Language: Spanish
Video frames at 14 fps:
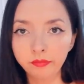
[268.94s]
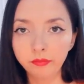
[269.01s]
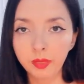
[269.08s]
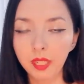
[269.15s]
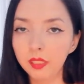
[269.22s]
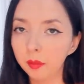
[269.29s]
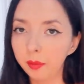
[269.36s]

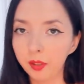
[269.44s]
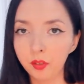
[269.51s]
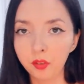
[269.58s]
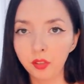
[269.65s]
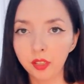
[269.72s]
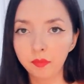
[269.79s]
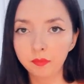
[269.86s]
para esta
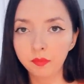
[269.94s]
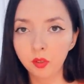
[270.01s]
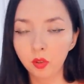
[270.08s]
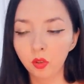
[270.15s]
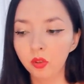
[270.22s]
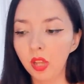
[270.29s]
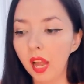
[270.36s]
persona,
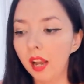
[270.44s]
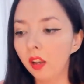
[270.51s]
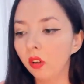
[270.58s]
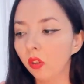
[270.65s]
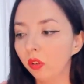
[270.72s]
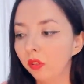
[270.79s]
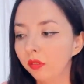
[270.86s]
sos
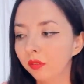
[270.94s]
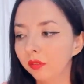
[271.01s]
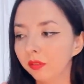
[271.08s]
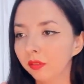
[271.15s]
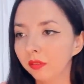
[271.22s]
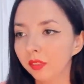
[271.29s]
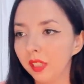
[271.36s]
algo
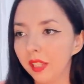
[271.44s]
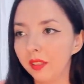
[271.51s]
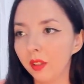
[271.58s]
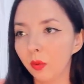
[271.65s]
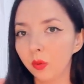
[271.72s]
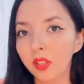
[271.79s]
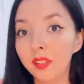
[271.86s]
que
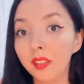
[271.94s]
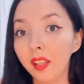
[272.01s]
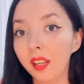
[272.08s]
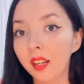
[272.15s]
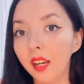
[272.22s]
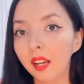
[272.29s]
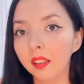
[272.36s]
se usa y se
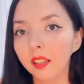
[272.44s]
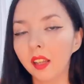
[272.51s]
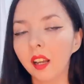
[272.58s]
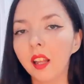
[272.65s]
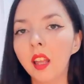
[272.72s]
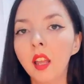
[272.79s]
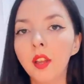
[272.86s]
descarta.
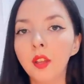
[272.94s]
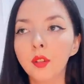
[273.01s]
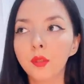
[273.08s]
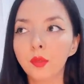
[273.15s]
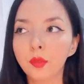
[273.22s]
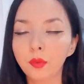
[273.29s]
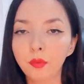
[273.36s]

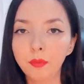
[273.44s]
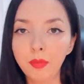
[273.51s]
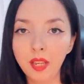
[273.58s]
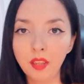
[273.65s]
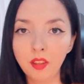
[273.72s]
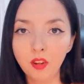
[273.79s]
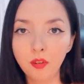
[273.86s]
Sos un
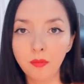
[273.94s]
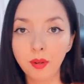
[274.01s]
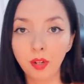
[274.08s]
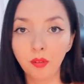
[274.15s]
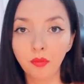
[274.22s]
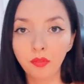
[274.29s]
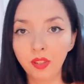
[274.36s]
medio
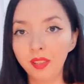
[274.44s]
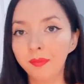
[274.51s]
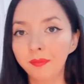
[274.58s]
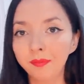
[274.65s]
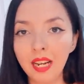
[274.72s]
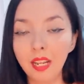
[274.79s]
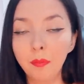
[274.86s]
para un fin.
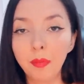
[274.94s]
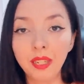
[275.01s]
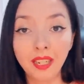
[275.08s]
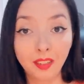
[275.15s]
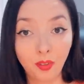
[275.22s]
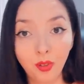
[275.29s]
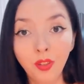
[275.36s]
La
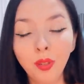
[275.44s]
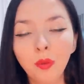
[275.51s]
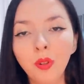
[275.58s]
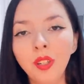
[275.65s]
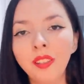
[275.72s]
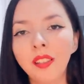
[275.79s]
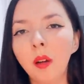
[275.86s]
explicación que
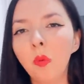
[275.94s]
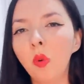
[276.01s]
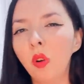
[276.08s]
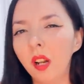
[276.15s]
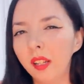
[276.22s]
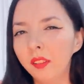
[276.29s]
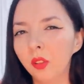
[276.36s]
vos estás
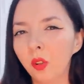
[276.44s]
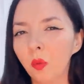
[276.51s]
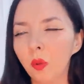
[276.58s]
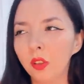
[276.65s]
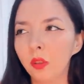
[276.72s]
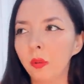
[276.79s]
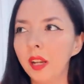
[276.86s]
buscando
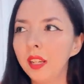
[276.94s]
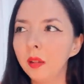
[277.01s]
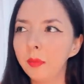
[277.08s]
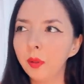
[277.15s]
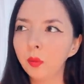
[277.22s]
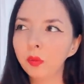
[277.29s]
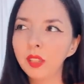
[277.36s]
cuando vas y le
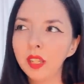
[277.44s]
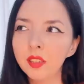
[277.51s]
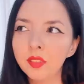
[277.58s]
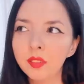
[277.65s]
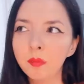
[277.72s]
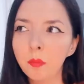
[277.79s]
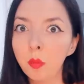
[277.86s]

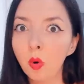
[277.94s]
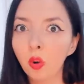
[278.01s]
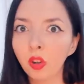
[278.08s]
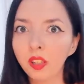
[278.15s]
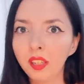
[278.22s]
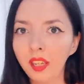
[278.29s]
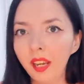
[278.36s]
preguntas
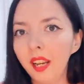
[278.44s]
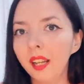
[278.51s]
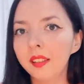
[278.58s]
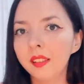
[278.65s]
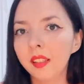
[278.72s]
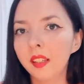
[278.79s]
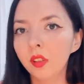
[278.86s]
por qué
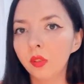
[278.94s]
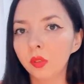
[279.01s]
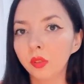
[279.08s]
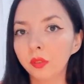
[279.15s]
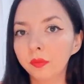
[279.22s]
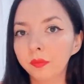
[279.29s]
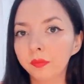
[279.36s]
haces
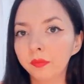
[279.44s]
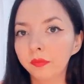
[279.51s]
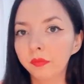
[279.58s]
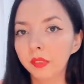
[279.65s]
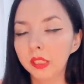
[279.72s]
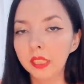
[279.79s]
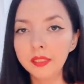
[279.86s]
eso,
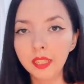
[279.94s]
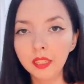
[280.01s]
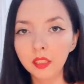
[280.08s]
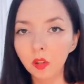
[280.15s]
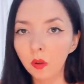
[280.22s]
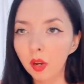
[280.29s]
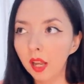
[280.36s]
ya sea
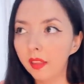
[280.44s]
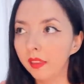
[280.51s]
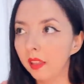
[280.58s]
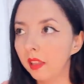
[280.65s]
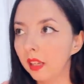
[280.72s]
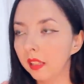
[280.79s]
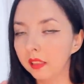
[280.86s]
que lo hagas
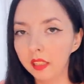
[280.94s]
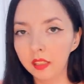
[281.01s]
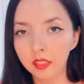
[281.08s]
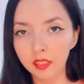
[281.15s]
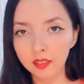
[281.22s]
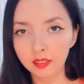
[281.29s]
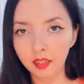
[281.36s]
desde la
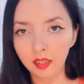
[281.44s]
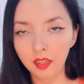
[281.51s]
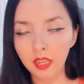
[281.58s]
tristeza,